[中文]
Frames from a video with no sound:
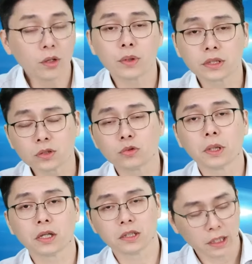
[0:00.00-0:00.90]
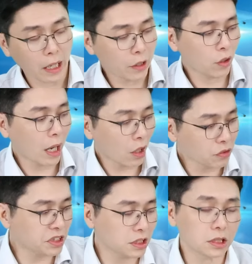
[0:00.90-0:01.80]
认为这股票可能还有好
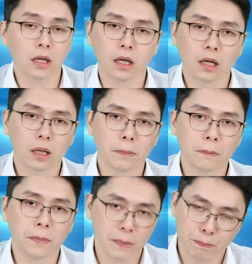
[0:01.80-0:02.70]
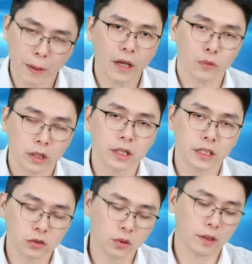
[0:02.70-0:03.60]
几个一百元可
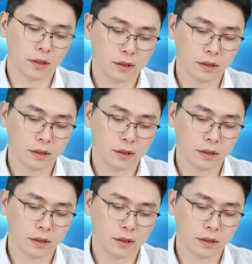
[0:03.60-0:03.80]
以赚。